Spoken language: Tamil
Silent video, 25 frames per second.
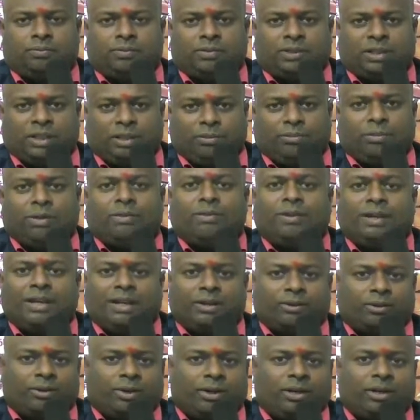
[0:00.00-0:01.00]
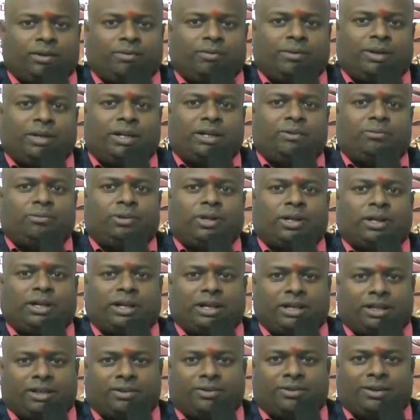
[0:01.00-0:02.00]
தீபாவளியை கொண்டாடுமாறு அன்புடன்
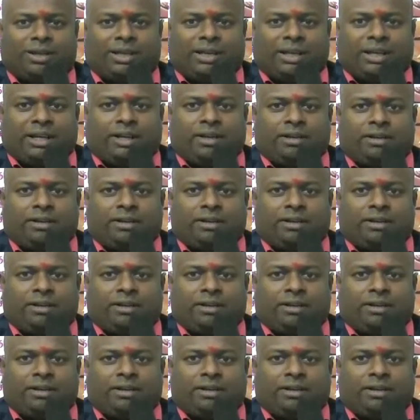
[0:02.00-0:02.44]
கேட்டுக்கொள்கிறேன்